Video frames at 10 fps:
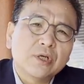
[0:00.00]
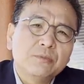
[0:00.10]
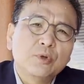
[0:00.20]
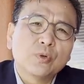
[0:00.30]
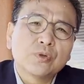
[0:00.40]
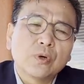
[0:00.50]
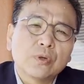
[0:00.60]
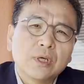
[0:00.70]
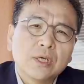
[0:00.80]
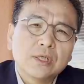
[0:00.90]
임종석
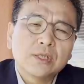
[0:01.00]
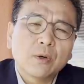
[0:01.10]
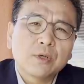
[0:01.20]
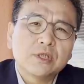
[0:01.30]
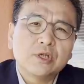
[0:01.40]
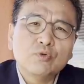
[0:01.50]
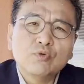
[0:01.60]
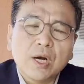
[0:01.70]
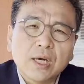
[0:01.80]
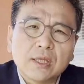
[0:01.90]
실장과 친구
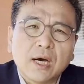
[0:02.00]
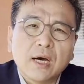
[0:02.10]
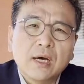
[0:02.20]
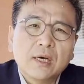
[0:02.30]
관계다,